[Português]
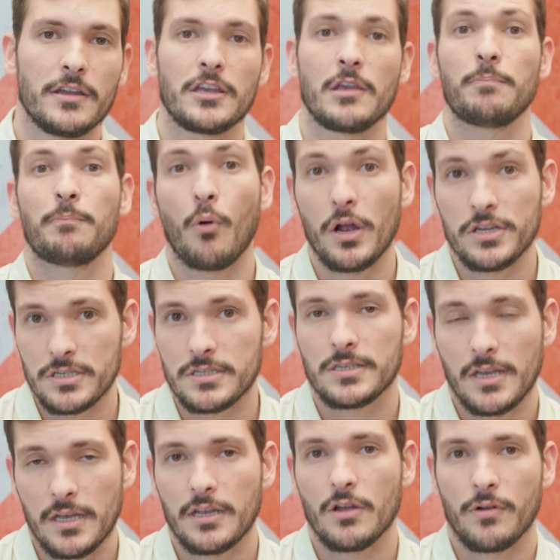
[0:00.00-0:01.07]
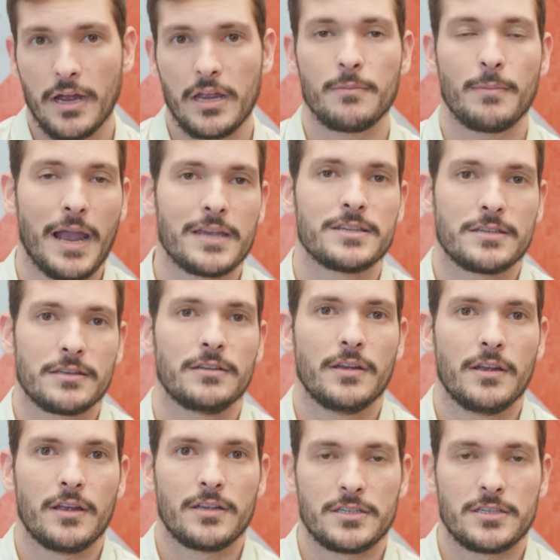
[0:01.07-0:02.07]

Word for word: que pode ser que eu ganhe mais, né?